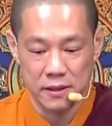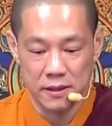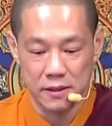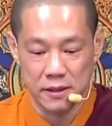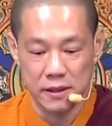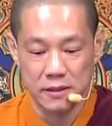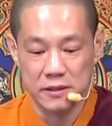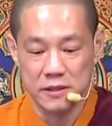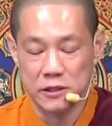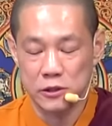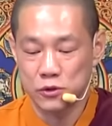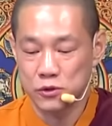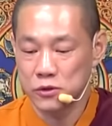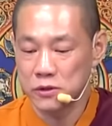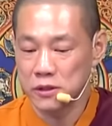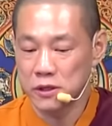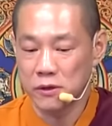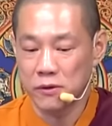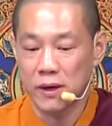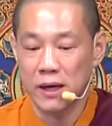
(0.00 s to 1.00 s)
要继
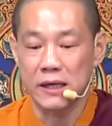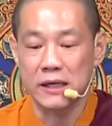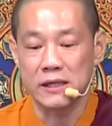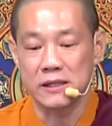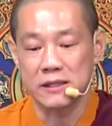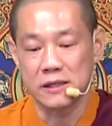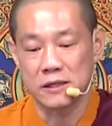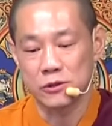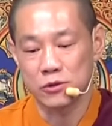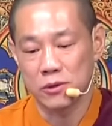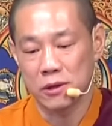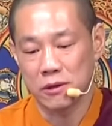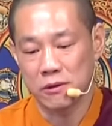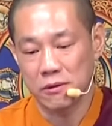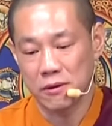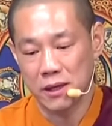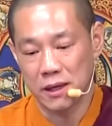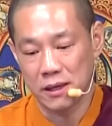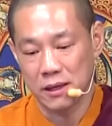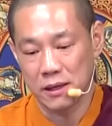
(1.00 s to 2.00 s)
续的话，你这个状
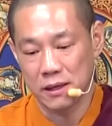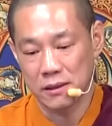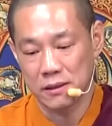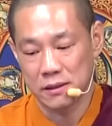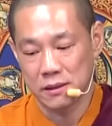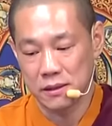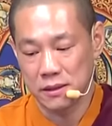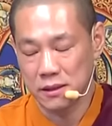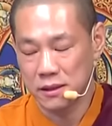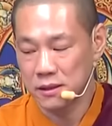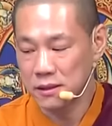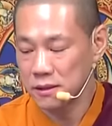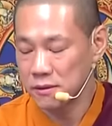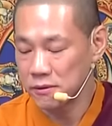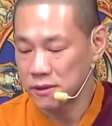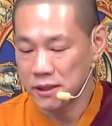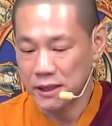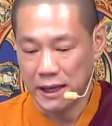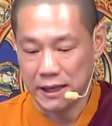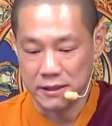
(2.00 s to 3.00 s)
况啊，立刻
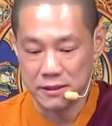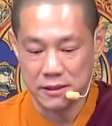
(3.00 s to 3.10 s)
会改